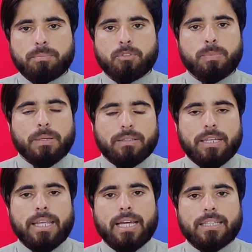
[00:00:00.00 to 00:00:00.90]
स्पेक्स
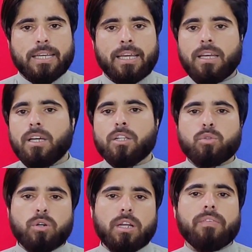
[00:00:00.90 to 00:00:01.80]
लेके आता है
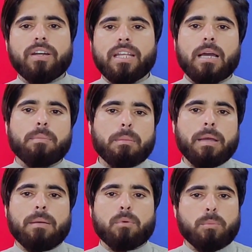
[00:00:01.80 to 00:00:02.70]
तो डेफिनेटली यहाँ पर
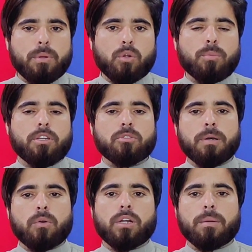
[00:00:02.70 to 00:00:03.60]
मैं आपको बिल्कुल भी
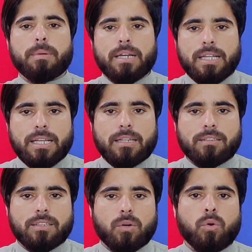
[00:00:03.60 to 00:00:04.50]
स्मार्ट रिकमेंड नहीं कर
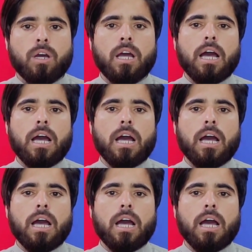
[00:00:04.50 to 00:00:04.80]
सकता हूँ